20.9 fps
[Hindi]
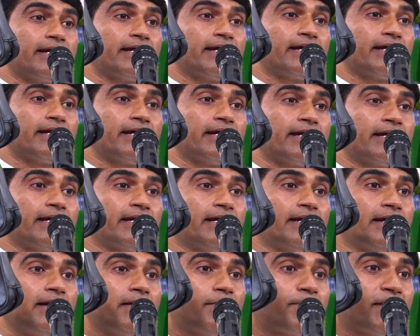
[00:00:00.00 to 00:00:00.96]
में
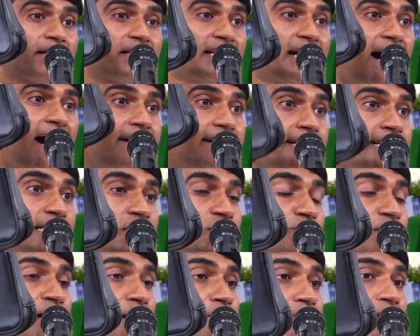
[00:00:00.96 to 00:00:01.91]
पिता
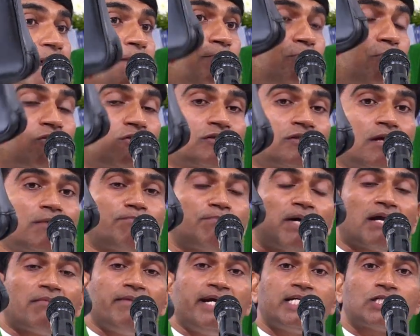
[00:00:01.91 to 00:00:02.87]
ईश्वर में पुत्र
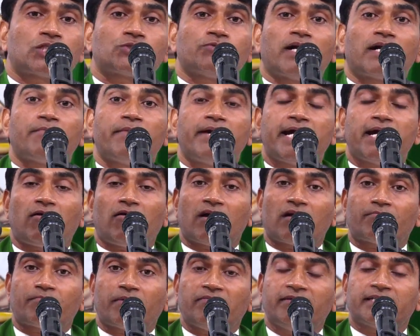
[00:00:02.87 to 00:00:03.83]
परमेश्वर में
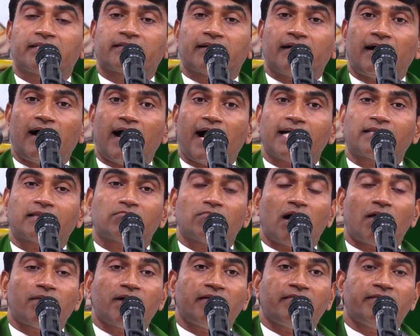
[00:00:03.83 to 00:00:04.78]
और पवित्र
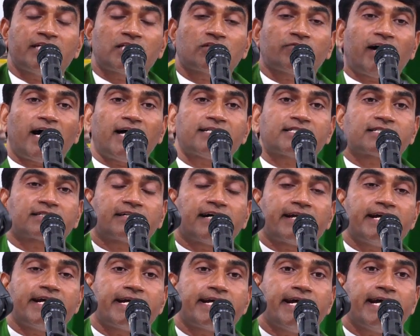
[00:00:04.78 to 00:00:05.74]
आत्मा में विश्वास
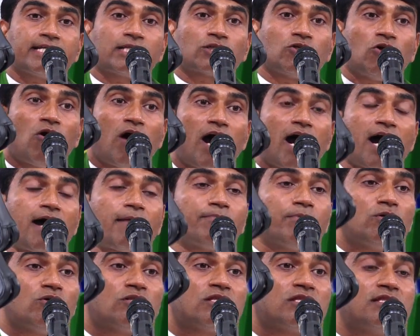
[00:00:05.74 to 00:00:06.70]
करेंगे तो
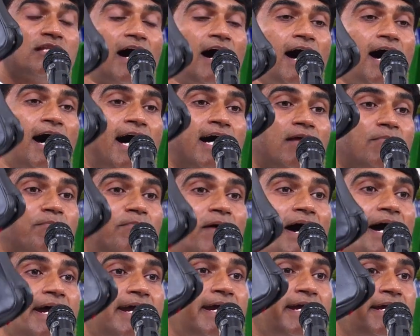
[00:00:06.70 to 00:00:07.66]
आप उद्धार
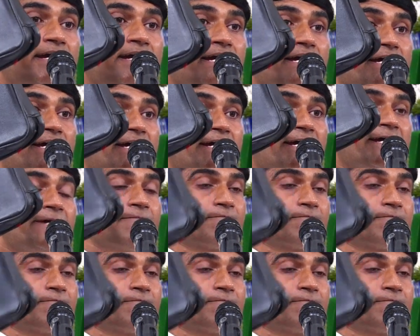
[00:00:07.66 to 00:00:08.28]
पाएंगे